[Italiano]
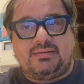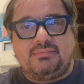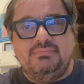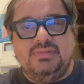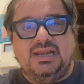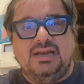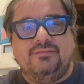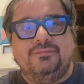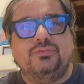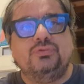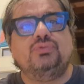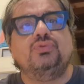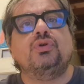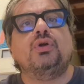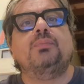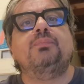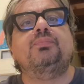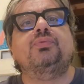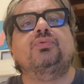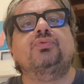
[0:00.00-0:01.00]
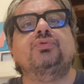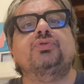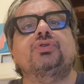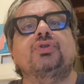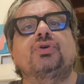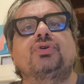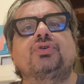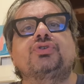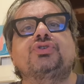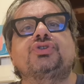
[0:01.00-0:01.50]

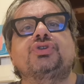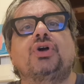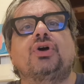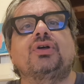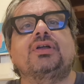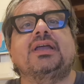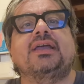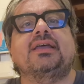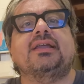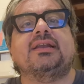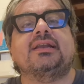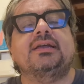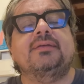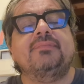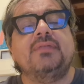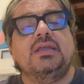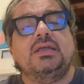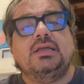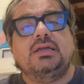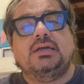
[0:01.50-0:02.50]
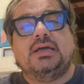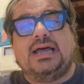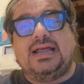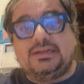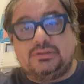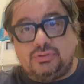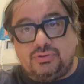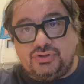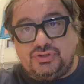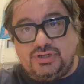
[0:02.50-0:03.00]
milanfuturo.soccer.
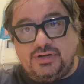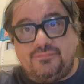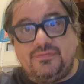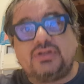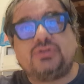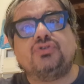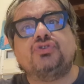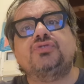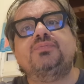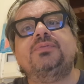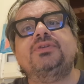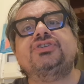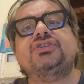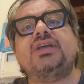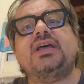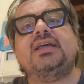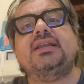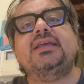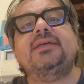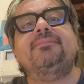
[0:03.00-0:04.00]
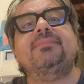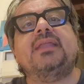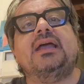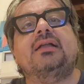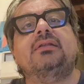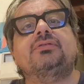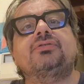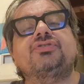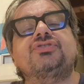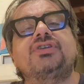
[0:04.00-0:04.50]
Altro osservato speciale,
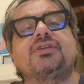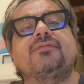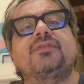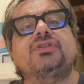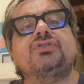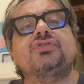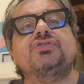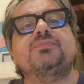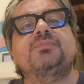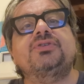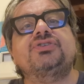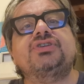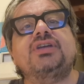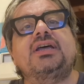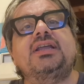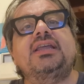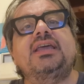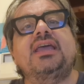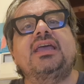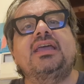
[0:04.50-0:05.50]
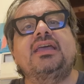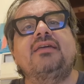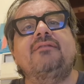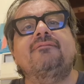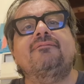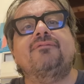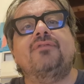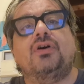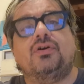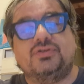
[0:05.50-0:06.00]
altro osservato speciale
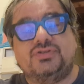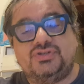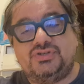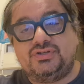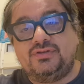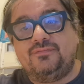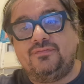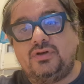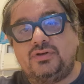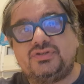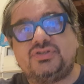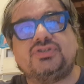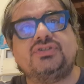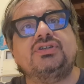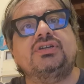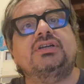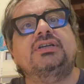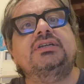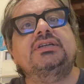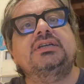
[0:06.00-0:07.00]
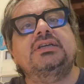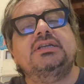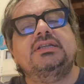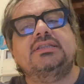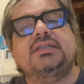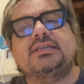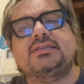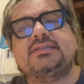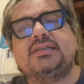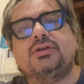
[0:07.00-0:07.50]
è Voss. Voss
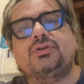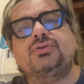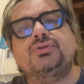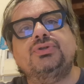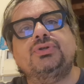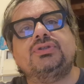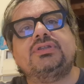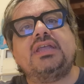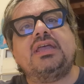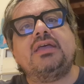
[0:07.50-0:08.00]
nel secondo